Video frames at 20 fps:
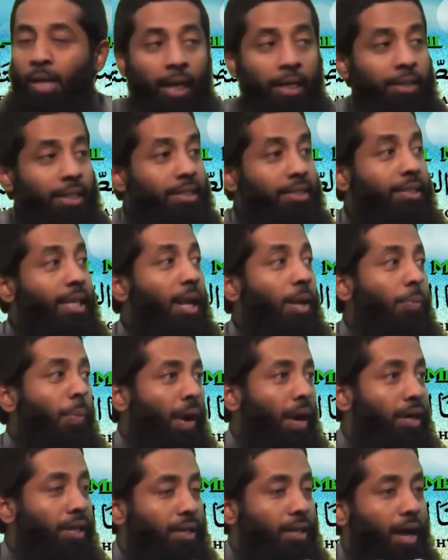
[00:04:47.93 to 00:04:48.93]
அந்த
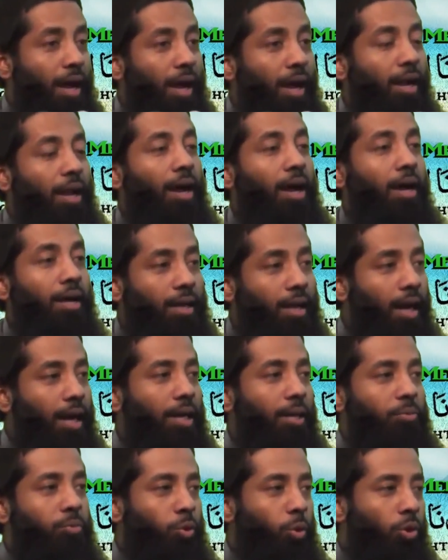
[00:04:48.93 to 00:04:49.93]
செயல்பாடு கால
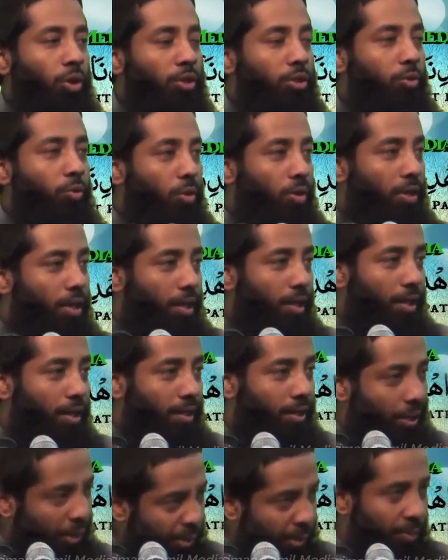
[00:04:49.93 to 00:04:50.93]
காலம் தொடர்ந்து கொண்டே
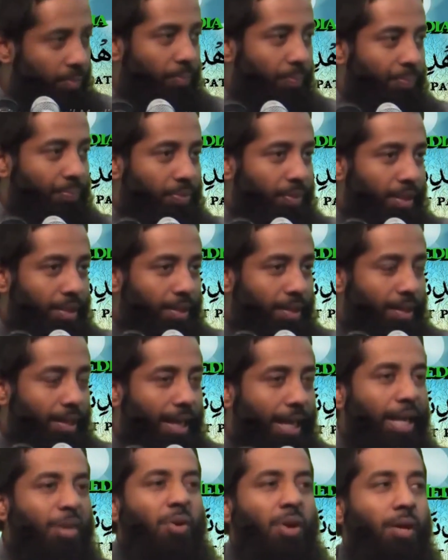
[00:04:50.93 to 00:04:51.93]
இருக்கும்
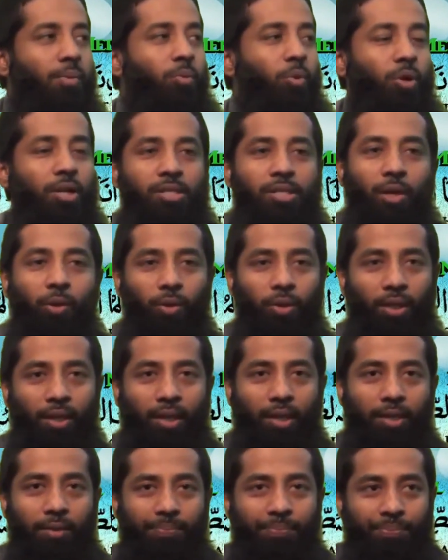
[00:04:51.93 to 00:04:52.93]
எனவே அன்புள்ள
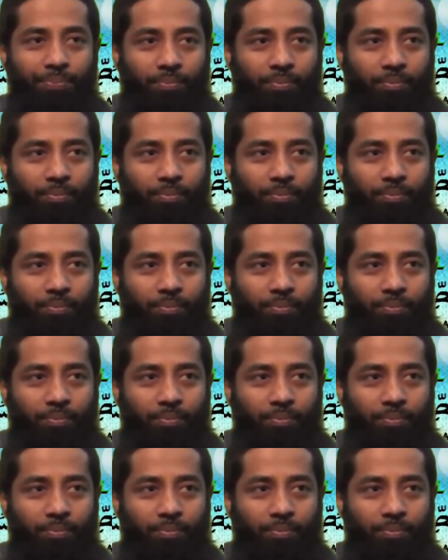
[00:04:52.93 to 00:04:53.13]
சகோதரர்களே